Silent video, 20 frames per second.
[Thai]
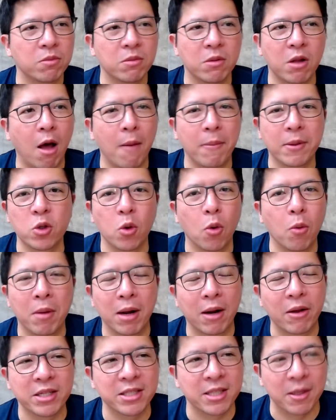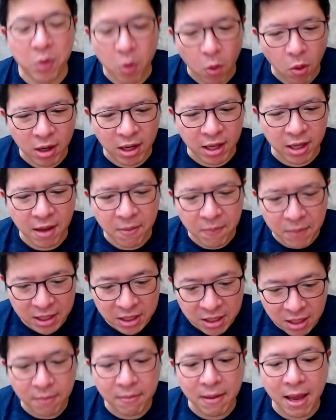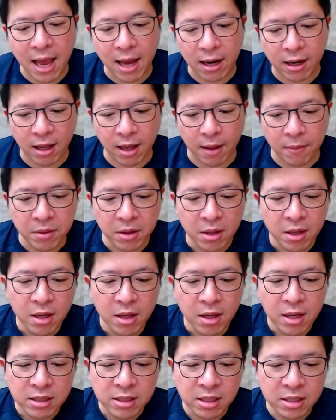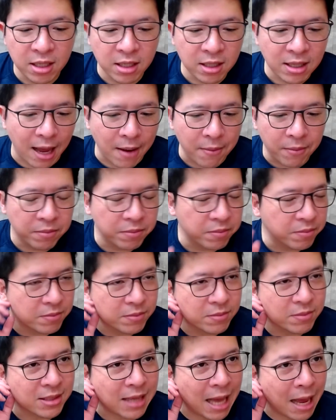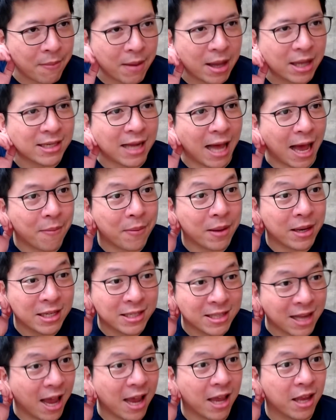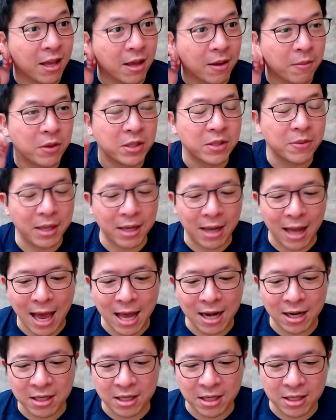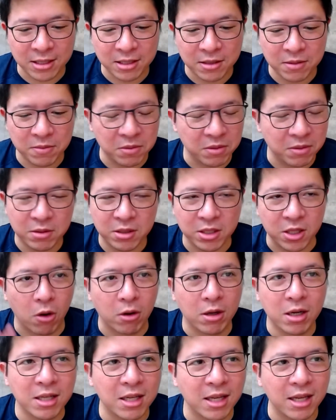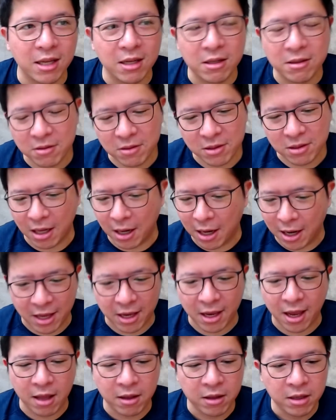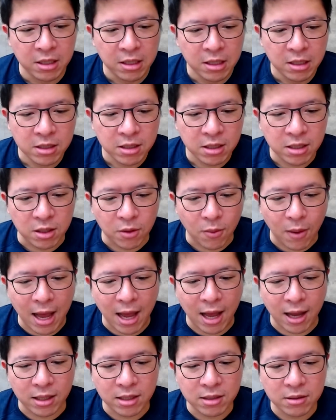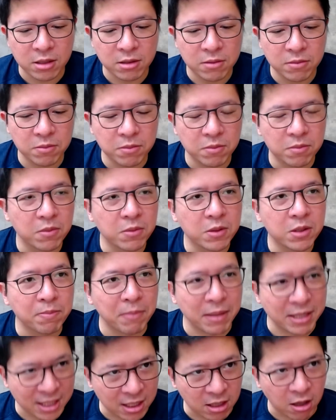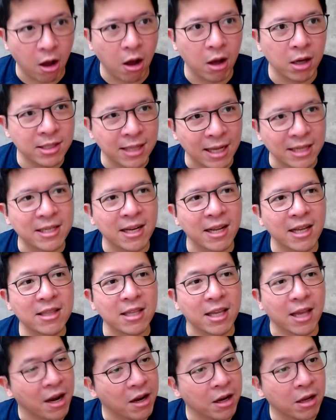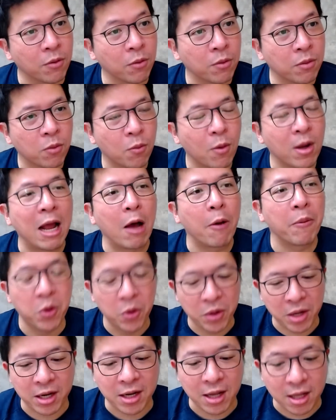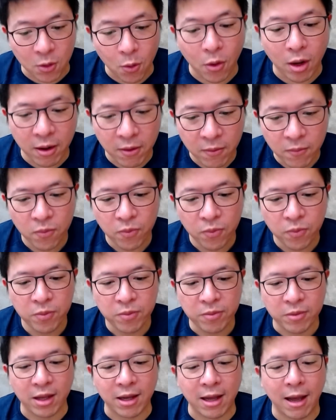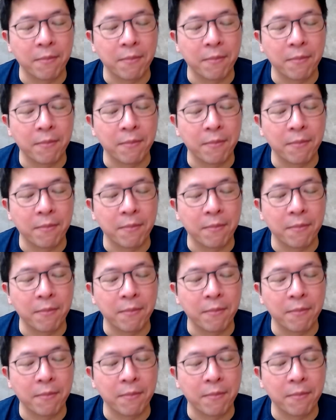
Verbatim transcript: รอประชุมกับเราอีกสิบคนอะไรเงี้ยมันเยอะมากนะครับ จริงๆการการมาสายเป็นนิสัยเนี่ยไม่ว่าจะเป็น 5 นาที 2 นาทีอะไรอย่างเงี้ยถือว่ามันสะท้อนทัศนคติอันนึงว่าเราเป็นคนเห็นแก่ตัวนะครั